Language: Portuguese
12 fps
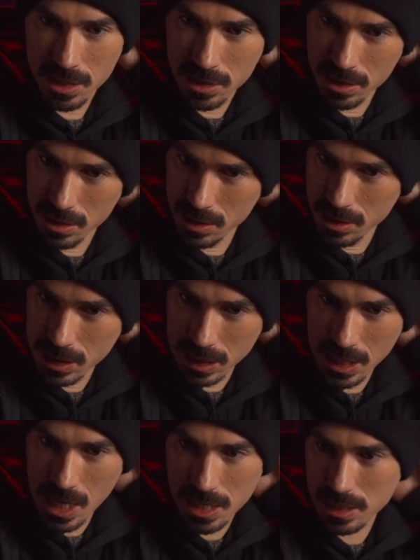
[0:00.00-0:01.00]
de, de
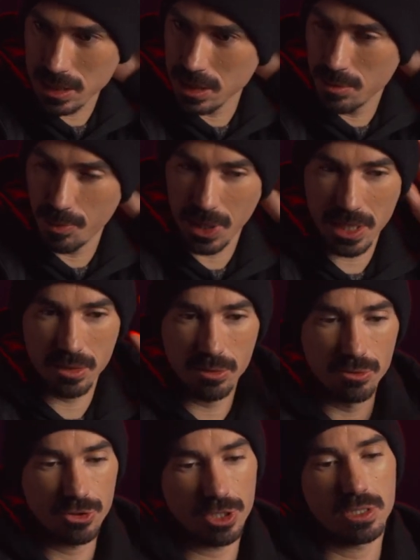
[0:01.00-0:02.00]
criança e de
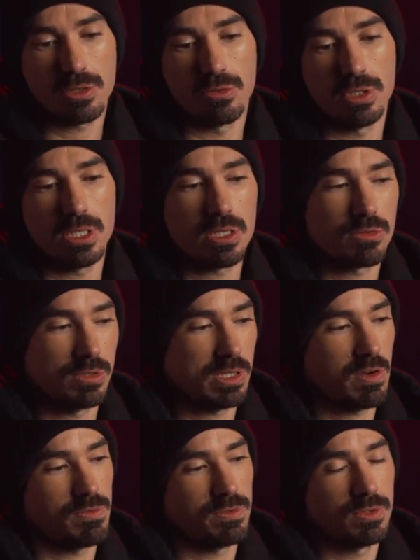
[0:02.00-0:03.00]
pré-adolescente que eu tinha quando
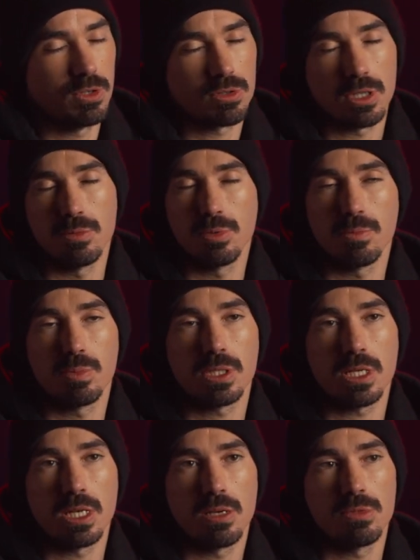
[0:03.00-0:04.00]
estava a ver videoclipes a
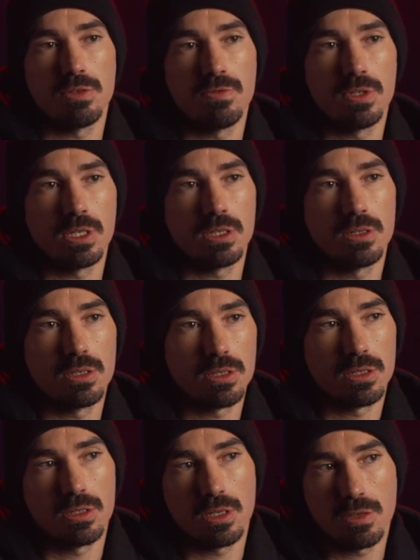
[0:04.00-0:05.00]
passar na MTV na, na,
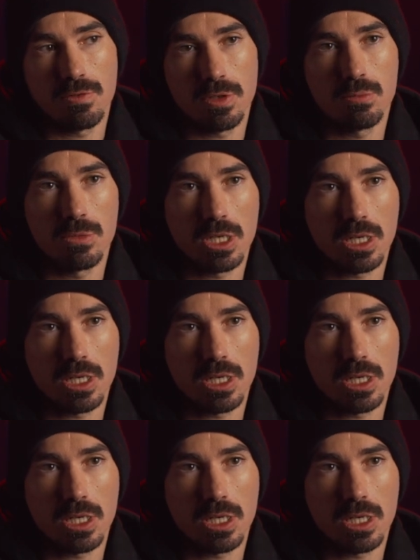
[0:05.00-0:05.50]
na TV de minha